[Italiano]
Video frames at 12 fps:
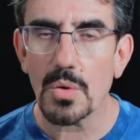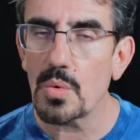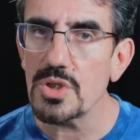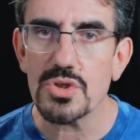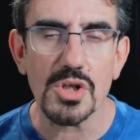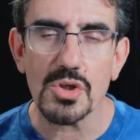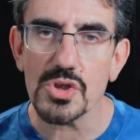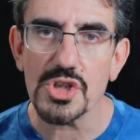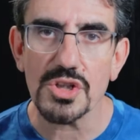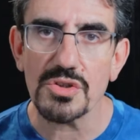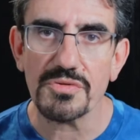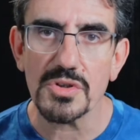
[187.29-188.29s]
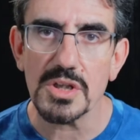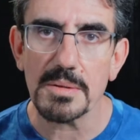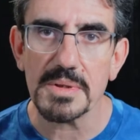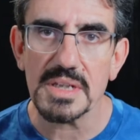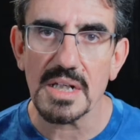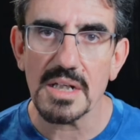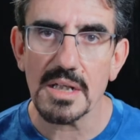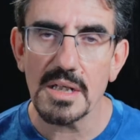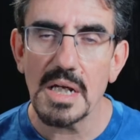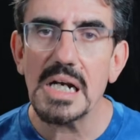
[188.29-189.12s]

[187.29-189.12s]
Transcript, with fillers: Questo è il concetto fondamentale.